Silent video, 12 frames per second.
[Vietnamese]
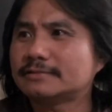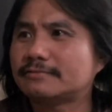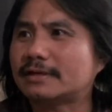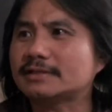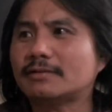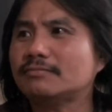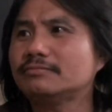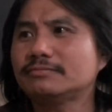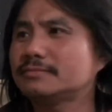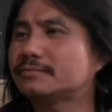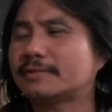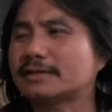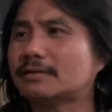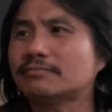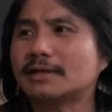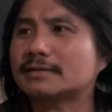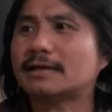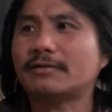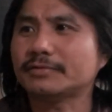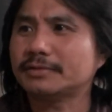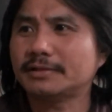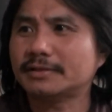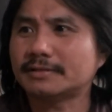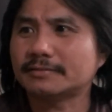vẫn chống vẫn chống giặc Tàu như
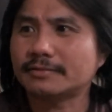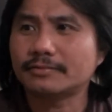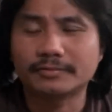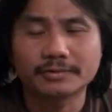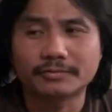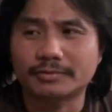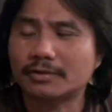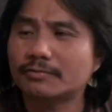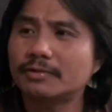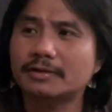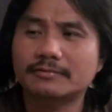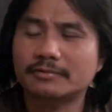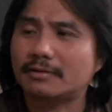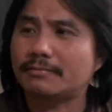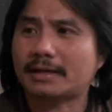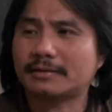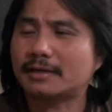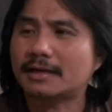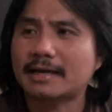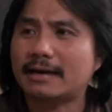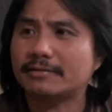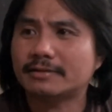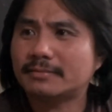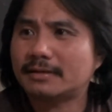thường, dù dù cho Trung Quốc dù là mạnh cỡ
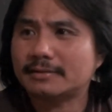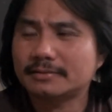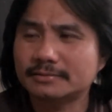nào. Nhưng mà